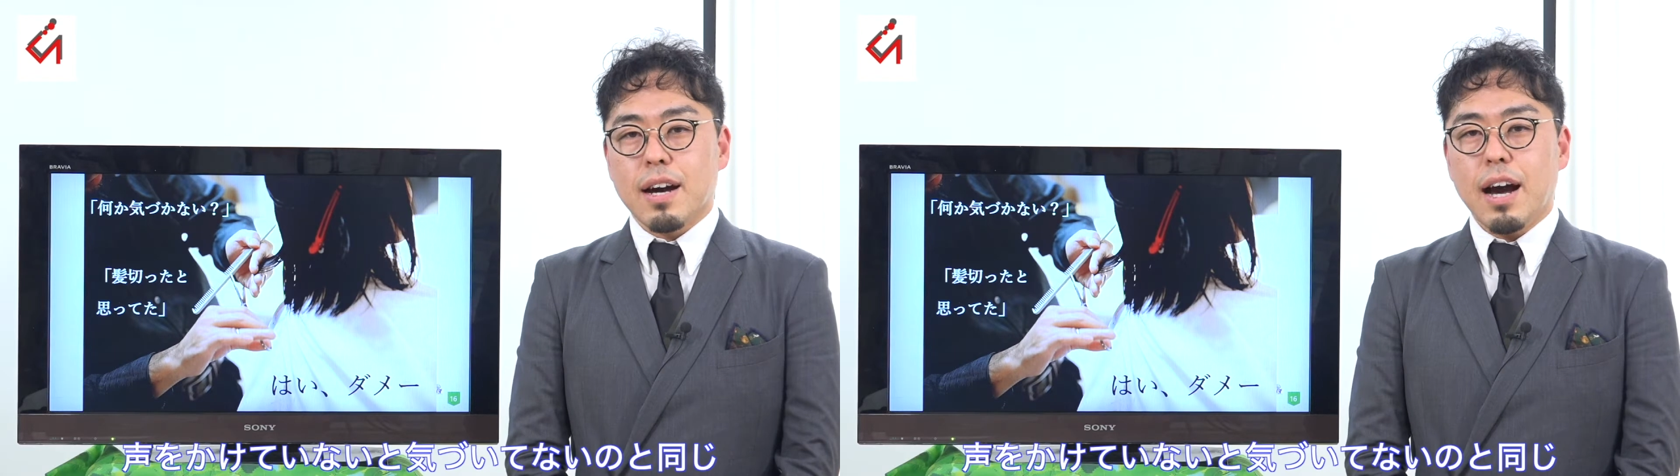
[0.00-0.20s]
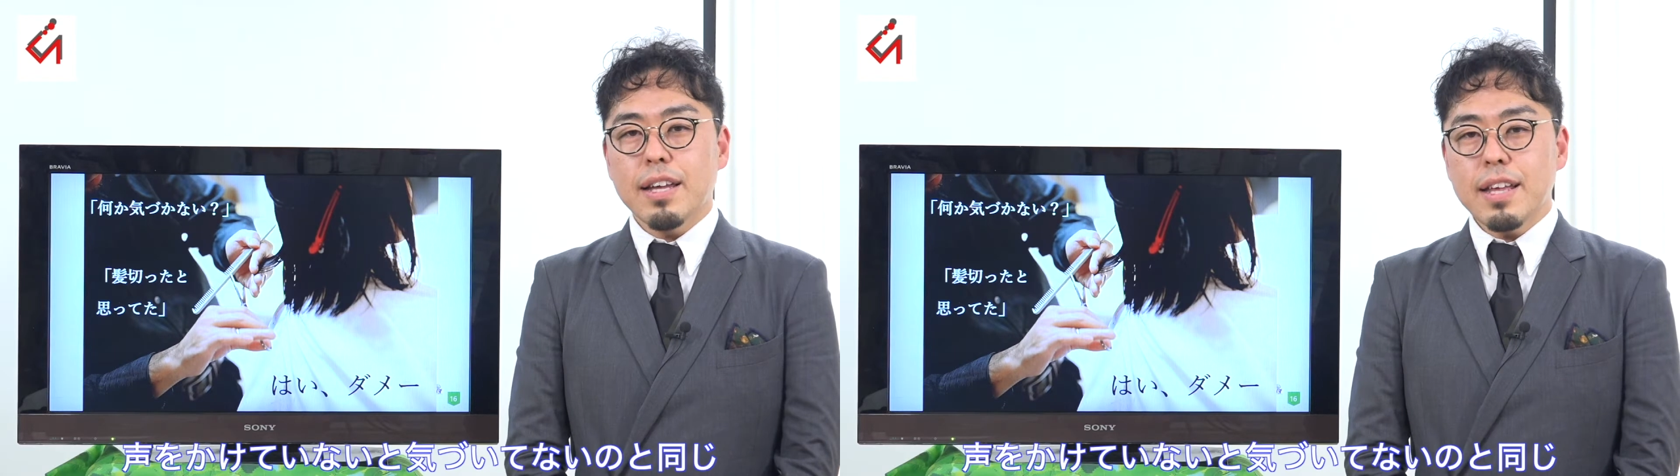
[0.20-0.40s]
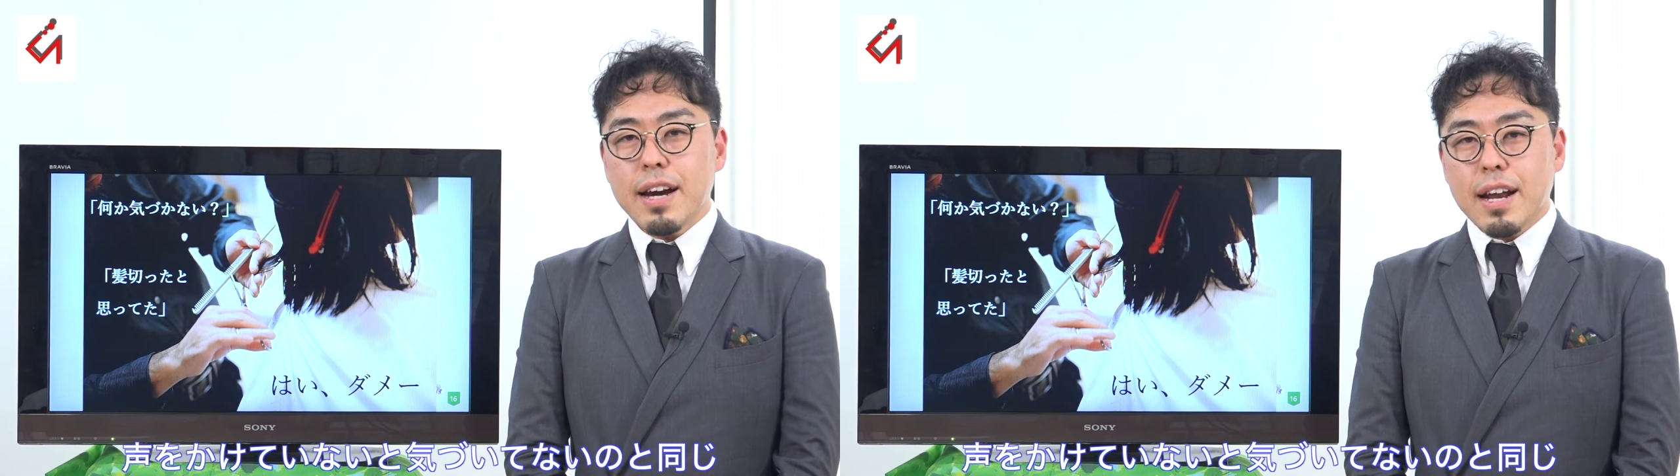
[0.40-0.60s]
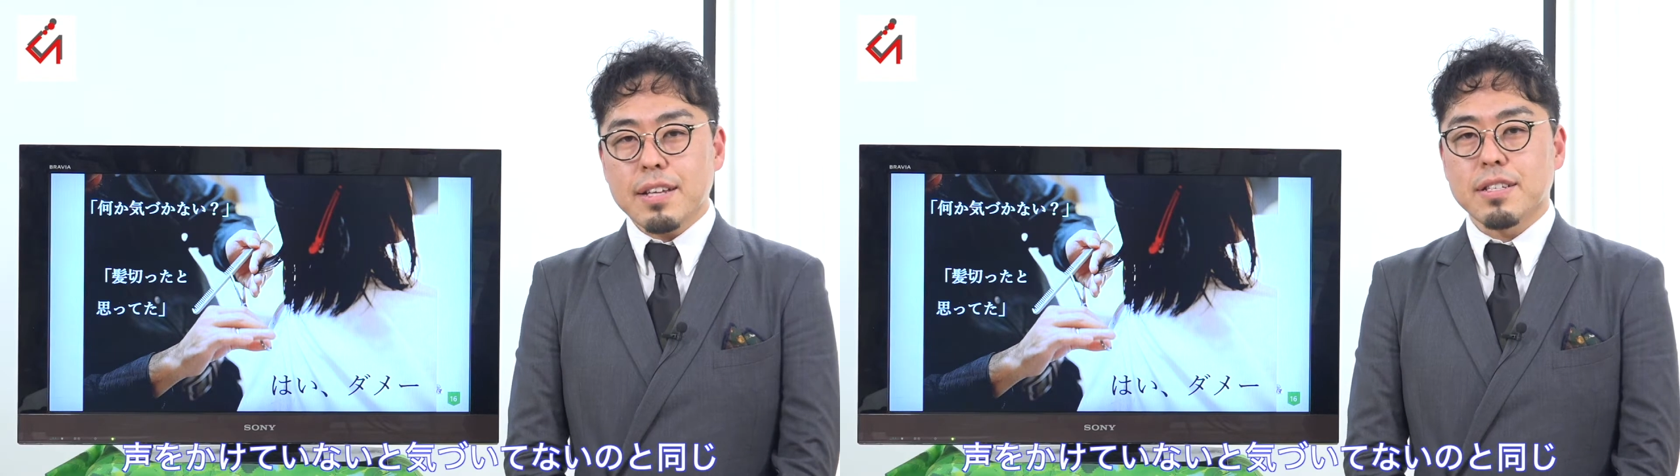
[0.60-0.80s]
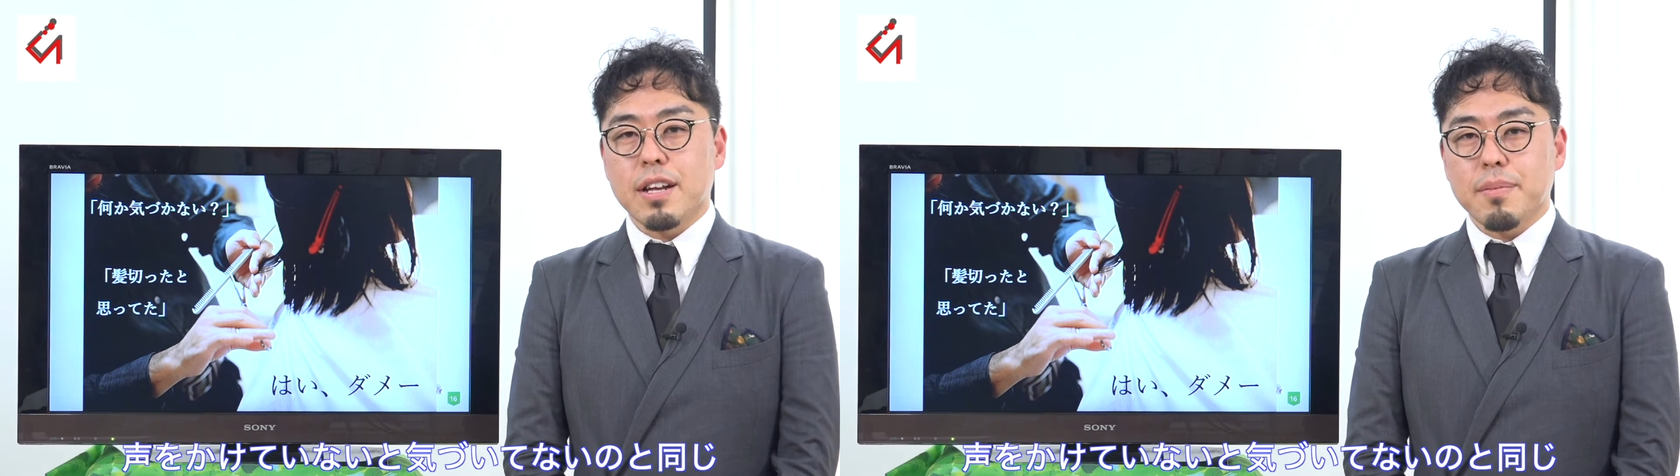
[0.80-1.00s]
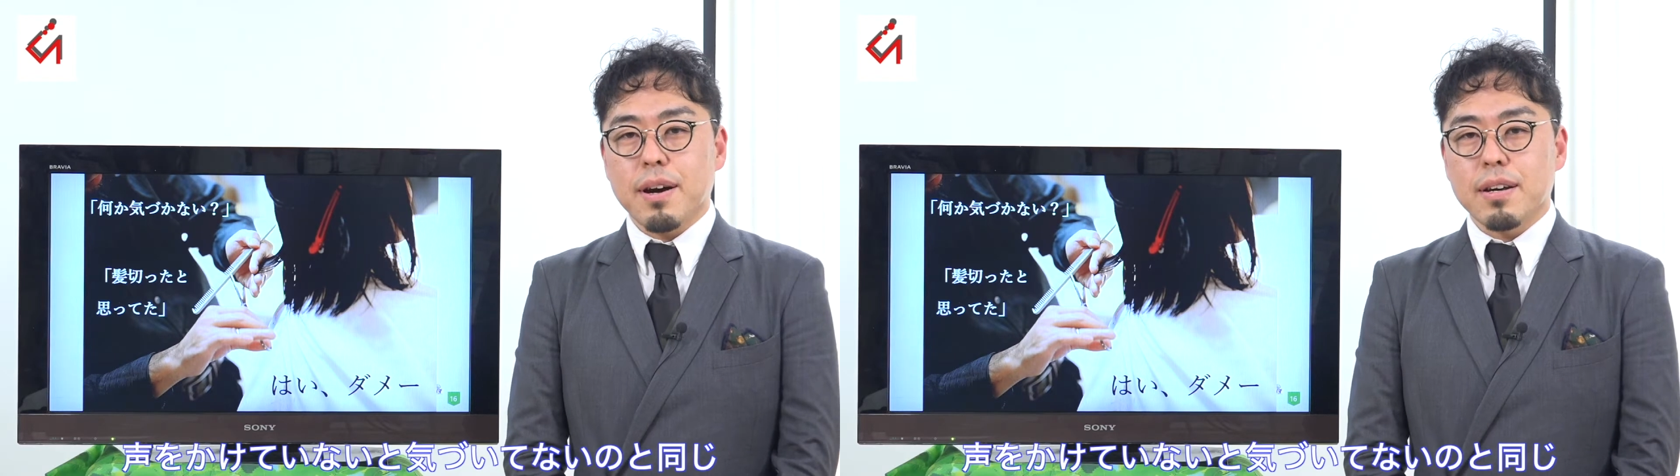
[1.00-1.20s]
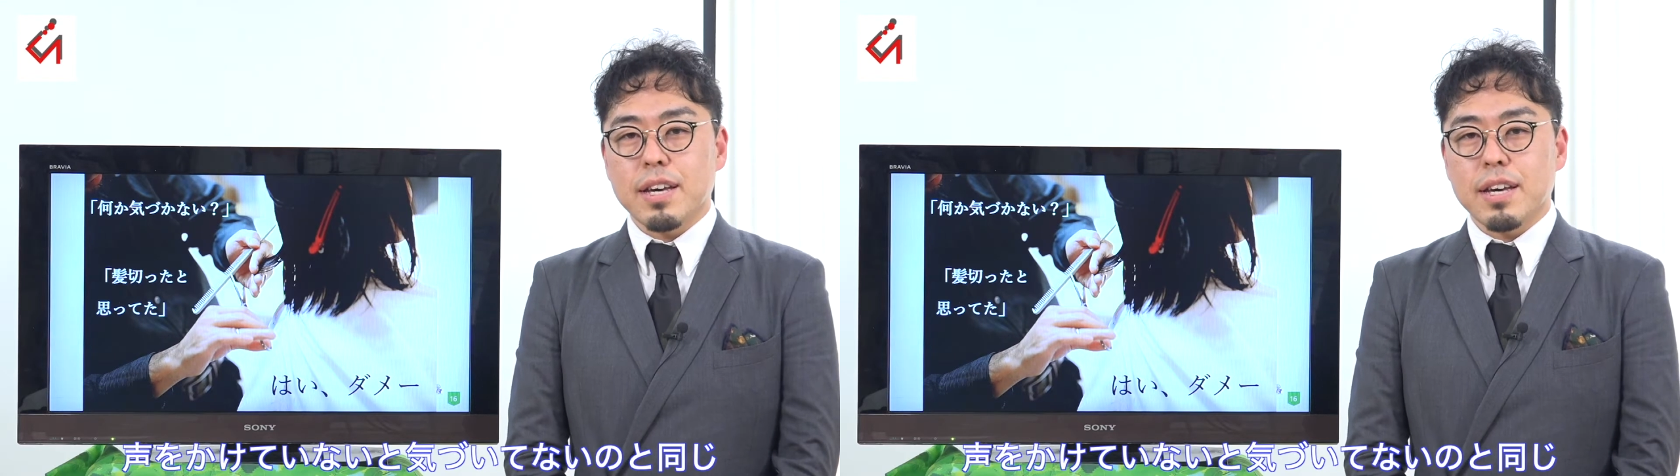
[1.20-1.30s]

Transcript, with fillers: 相手からすれば